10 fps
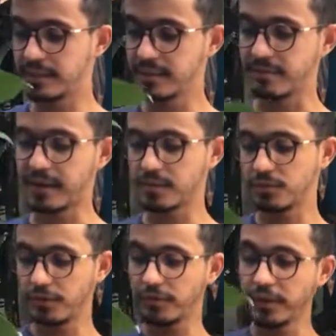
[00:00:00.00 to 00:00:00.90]
que esse
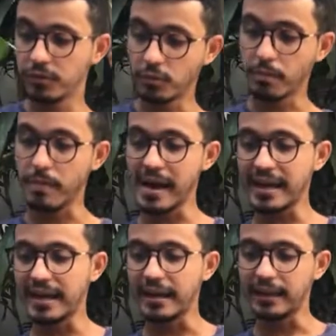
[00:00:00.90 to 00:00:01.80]
vaso foi feito
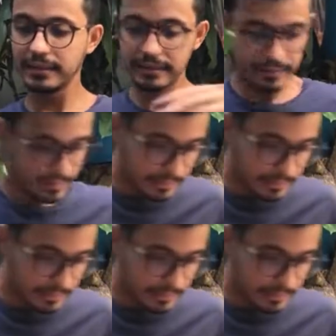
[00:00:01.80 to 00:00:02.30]
para ela.